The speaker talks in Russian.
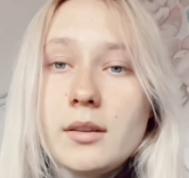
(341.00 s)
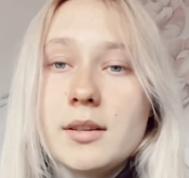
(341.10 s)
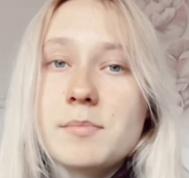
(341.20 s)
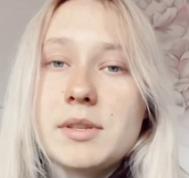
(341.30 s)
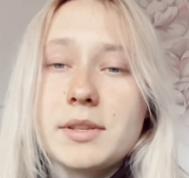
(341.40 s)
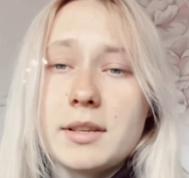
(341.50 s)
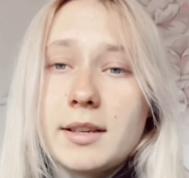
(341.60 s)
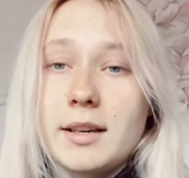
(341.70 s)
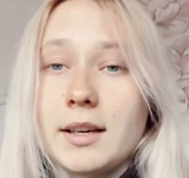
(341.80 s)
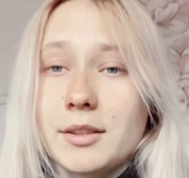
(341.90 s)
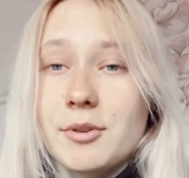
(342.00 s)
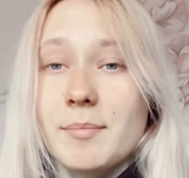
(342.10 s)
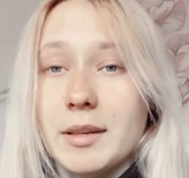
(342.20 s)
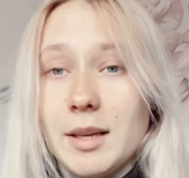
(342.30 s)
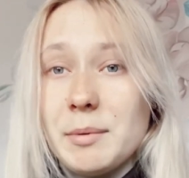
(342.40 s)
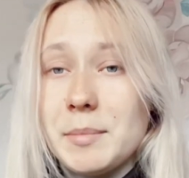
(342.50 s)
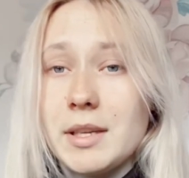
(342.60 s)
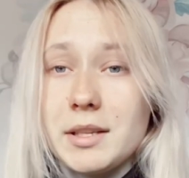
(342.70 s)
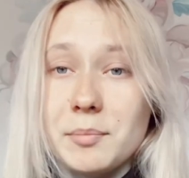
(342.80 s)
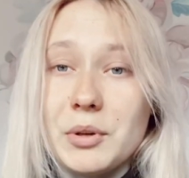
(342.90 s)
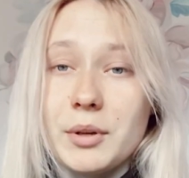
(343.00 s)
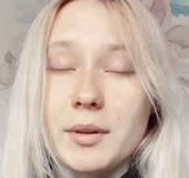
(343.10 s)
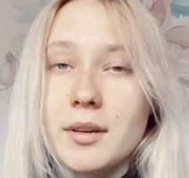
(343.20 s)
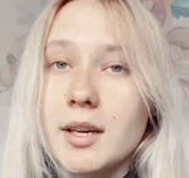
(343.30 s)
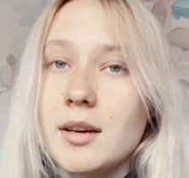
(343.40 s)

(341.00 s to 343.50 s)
косметики, которая могла бы меня немного